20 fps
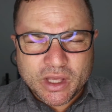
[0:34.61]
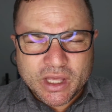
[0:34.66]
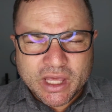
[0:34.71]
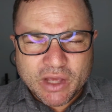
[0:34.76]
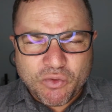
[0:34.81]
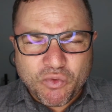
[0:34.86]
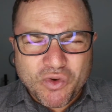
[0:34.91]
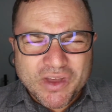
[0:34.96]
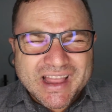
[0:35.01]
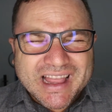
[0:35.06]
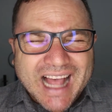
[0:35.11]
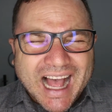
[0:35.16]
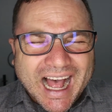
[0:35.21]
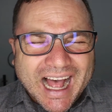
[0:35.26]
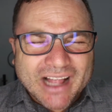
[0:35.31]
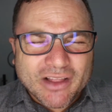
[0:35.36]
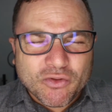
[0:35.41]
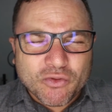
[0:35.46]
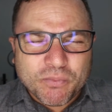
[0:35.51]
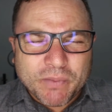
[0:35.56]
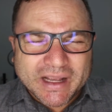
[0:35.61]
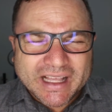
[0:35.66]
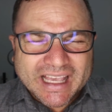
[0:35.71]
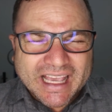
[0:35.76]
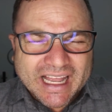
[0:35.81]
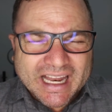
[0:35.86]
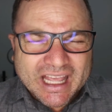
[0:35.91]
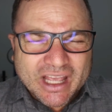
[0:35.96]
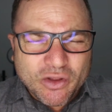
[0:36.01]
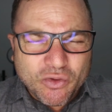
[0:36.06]
E cuidado, Pai
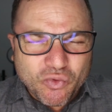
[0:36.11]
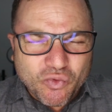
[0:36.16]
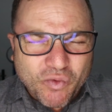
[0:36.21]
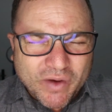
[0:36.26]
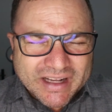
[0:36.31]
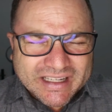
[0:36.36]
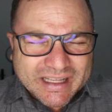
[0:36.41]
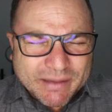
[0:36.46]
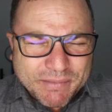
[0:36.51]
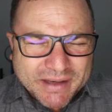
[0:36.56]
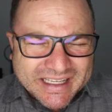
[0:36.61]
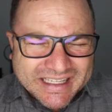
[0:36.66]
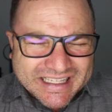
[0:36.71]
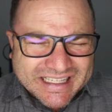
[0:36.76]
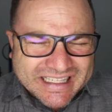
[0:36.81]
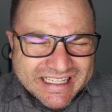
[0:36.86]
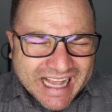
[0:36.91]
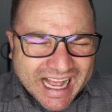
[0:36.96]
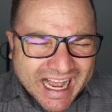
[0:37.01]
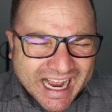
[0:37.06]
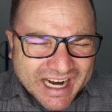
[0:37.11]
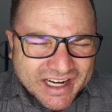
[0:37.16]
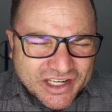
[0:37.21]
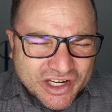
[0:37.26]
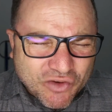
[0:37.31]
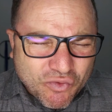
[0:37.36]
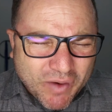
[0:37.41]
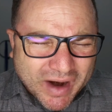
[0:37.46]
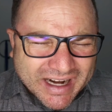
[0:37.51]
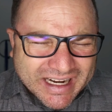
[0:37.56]
querido, com essa
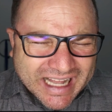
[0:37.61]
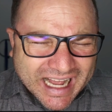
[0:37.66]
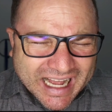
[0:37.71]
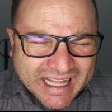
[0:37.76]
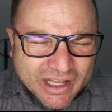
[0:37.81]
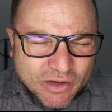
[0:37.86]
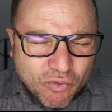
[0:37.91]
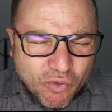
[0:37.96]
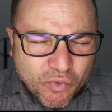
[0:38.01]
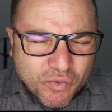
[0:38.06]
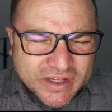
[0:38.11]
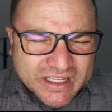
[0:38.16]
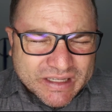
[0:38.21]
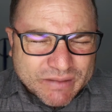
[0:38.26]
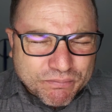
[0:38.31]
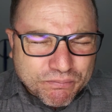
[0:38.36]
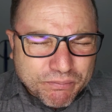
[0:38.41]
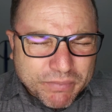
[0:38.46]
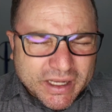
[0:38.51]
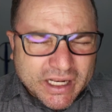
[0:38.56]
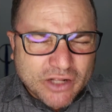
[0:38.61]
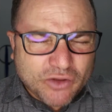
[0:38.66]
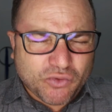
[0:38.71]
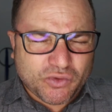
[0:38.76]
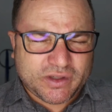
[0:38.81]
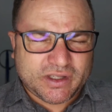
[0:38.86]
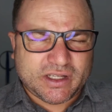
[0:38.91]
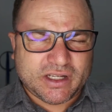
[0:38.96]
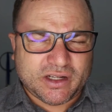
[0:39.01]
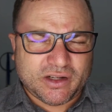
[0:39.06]
mensagem guardada com o Espírito
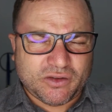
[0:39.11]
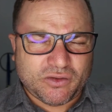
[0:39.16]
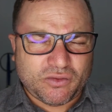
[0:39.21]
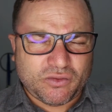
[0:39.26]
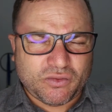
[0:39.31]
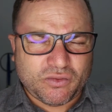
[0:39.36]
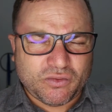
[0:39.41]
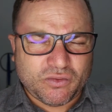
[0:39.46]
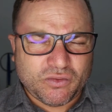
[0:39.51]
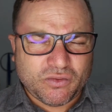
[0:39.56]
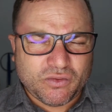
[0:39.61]
Santo.